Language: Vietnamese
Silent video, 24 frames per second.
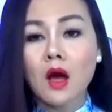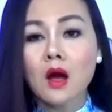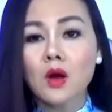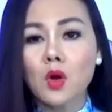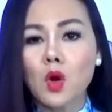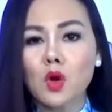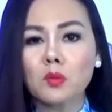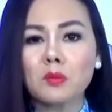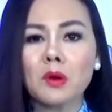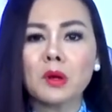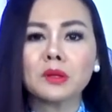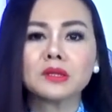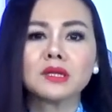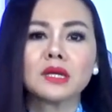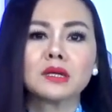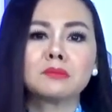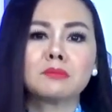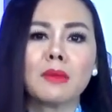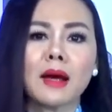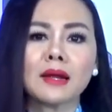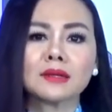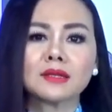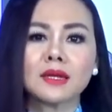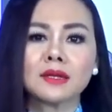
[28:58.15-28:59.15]
Cuộc biểu tình
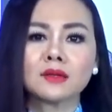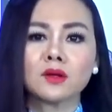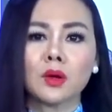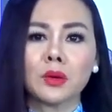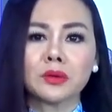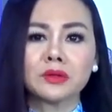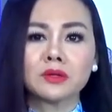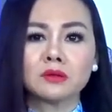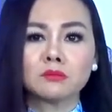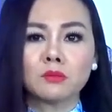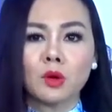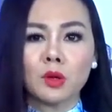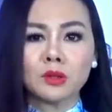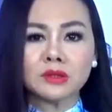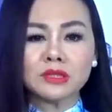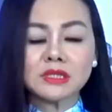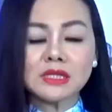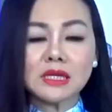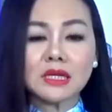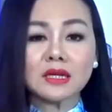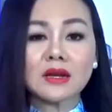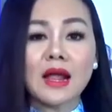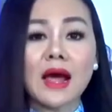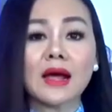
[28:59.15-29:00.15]
mang tên con đường
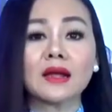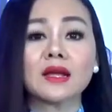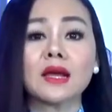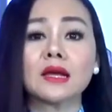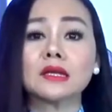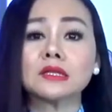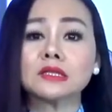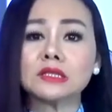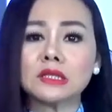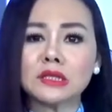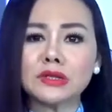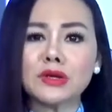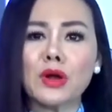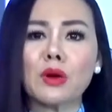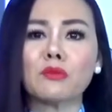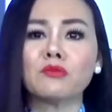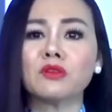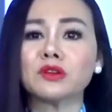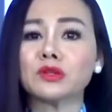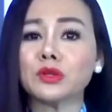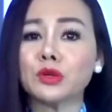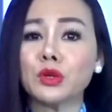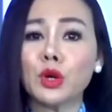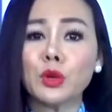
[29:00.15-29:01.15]
Baltic đã gây chấn động
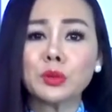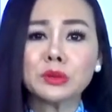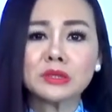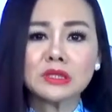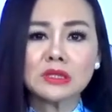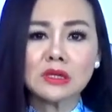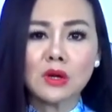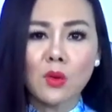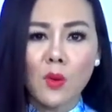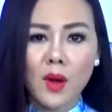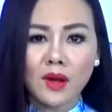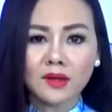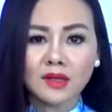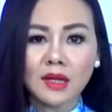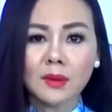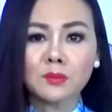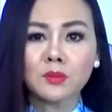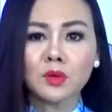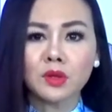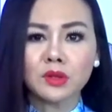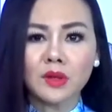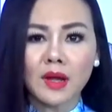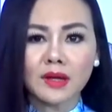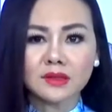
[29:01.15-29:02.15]
và thu hút sự quan tâm
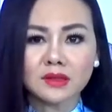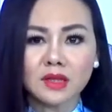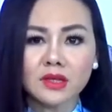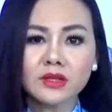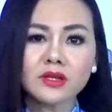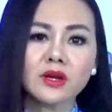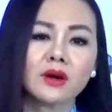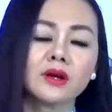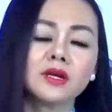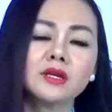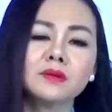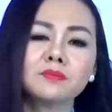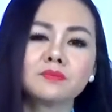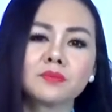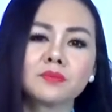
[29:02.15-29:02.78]
của toàn thế giới,